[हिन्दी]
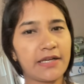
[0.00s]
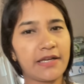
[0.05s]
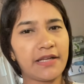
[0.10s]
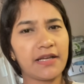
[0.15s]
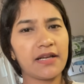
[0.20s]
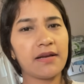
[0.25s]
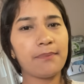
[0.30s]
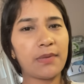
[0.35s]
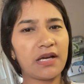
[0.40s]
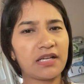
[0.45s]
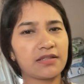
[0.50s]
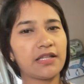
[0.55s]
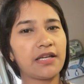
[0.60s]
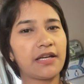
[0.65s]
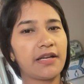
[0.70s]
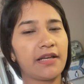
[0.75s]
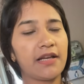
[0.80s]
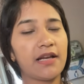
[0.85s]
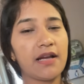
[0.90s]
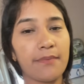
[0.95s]
रहेगा पकता
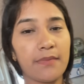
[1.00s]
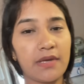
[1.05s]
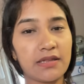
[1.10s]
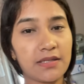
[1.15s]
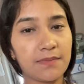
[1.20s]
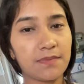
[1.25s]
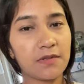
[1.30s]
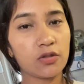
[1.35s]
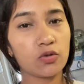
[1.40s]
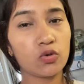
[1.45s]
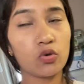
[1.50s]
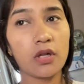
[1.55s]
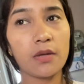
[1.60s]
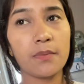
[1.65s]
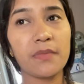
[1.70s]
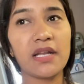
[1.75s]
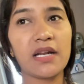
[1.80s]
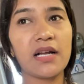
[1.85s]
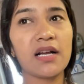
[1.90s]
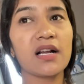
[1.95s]
रहेगा मैं तब तक थोड़ा
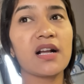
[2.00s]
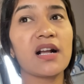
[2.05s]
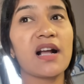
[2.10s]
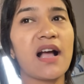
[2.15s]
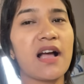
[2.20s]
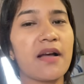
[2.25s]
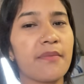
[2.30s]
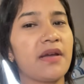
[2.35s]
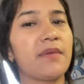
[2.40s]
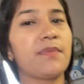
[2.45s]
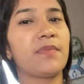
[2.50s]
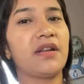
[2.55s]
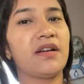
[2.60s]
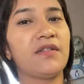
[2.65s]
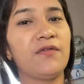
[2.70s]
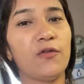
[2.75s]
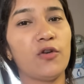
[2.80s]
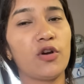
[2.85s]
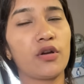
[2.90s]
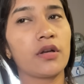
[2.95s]
मेरा काम है अपना
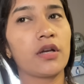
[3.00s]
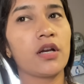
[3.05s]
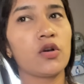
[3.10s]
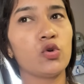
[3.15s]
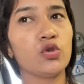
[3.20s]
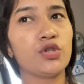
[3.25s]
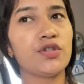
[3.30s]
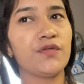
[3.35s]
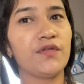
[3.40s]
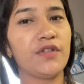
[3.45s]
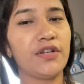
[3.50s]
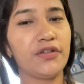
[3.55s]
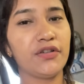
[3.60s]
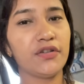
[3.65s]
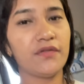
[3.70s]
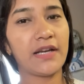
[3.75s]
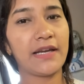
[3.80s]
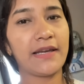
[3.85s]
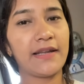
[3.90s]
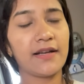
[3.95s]
फ़ोन का कुछ
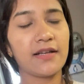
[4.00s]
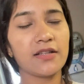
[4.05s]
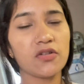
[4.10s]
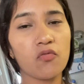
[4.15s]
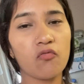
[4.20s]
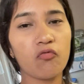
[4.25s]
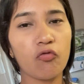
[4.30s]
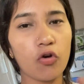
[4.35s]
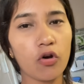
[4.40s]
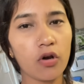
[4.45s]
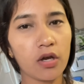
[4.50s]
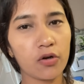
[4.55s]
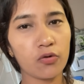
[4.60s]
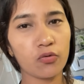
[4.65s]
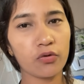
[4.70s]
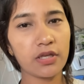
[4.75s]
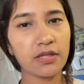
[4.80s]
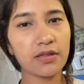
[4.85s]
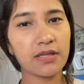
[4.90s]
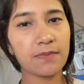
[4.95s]
वीडियो वगैरह का तो वो
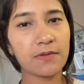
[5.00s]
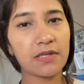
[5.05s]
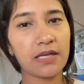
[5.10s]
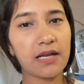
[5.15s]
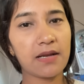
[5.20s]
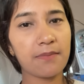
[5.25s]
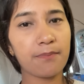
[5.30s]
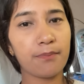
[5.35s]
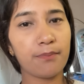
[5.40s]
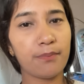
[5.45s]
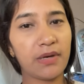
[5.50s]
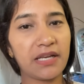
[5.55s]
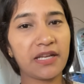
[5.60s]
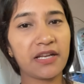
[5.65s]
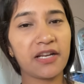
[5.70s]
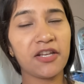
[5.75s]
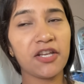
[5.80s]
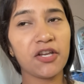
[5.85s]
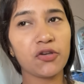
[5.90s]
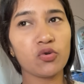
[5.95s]
करूंगी तब तक आप बने
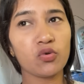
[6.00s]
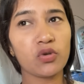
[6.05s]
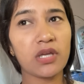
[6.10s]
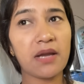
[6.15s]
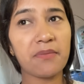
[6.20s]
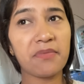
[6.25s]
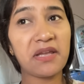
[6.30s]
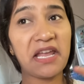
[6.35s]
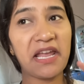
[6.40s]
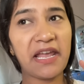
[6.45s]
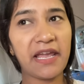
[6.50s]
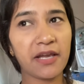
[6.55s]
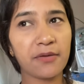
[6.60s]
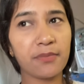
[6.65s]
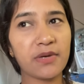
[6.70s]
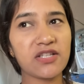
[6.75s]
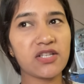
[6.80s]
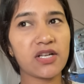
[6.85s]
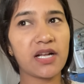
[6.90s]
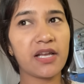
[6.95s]
रहिए क्योंकि अभी
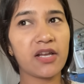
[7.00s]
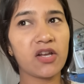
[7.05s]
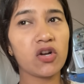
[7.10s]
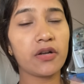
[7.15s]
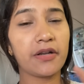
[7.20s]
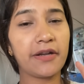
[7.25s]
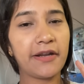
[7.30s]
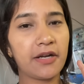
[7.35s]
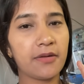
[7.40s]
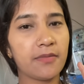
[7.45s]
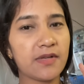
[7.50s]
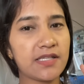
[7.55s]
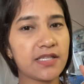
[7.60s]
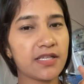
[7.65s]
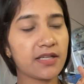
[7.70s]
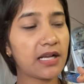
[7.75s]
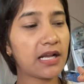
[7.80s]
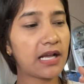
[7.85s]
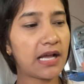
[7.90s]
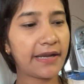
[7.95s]
एक बज रहा है और डेढ़
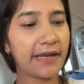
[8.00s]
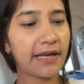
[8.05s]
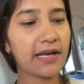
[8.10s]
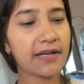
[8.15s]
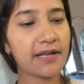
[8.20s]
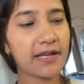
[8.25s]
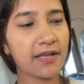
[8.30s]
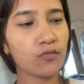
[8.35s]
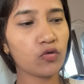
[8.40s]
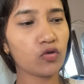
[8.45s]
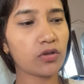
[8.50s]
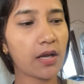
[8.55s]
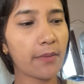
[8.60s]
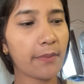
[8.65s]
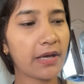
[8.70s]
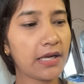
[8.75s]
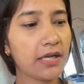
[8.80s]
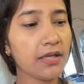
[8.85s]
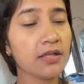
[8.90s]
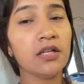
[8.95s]
बजे खाने का टाइम होता
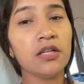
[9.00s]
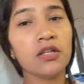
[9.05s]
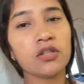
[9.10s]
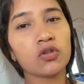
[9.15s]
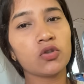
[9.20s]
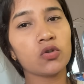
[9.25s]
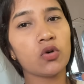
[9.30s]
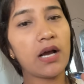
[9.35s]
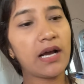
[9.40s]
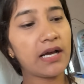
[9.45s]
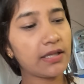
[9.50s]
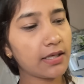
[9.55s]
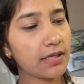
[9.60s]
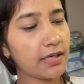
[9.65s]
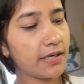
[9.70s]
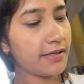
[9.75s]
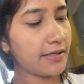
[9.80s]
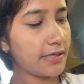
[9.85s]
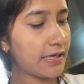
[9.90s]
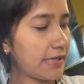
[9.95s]
हमारा तो आधा
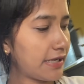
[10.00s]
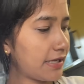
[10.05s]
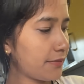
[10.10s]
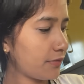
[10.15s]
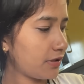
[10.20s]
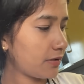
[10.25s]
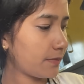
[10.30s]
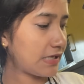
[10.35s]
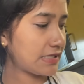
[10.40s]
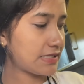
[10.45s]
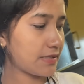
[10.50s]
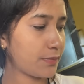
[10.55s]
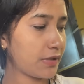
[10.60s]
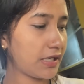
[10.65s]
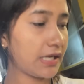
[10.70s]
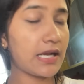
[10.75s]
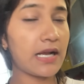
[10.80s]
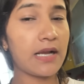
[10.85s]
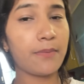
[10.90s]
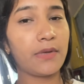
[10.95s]
घंटा है मेरे पास
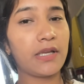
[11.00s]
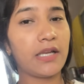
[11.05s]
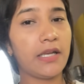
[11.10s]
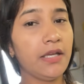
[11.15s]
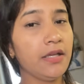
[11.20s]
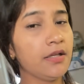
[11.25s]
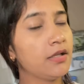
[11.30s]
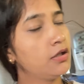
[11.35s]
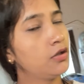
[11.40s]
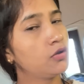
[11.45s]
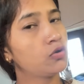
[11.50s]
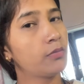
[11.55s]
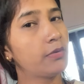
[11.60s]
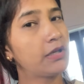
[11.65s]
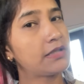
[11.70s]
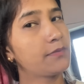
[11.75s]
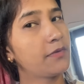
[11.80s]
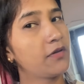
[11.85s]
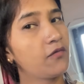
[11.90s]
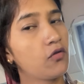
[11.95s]
अपने काम के लिए तो
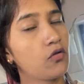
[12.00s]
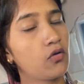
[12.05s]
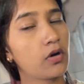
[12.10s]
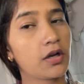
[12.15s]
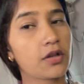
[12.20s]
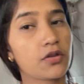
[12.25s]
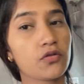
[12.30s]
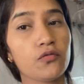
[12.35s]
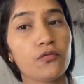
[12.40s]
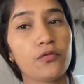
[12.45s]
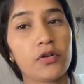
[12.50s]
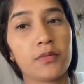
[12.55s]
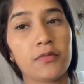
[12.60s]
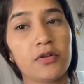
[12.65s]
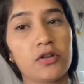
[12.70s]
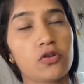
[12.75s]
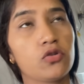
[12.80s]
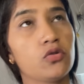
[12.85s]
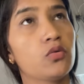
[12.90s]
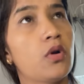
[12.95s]
बस मैं वो करती हूँ फिर
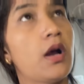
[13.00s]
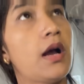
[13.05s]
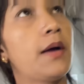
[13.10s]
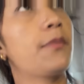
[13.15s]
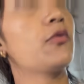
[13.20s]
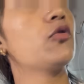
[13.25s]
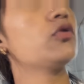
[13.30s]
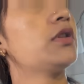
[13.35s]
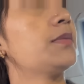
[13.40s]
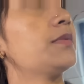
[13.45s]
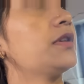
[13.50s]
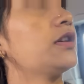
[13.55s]
मिलती हूँ आप तो तब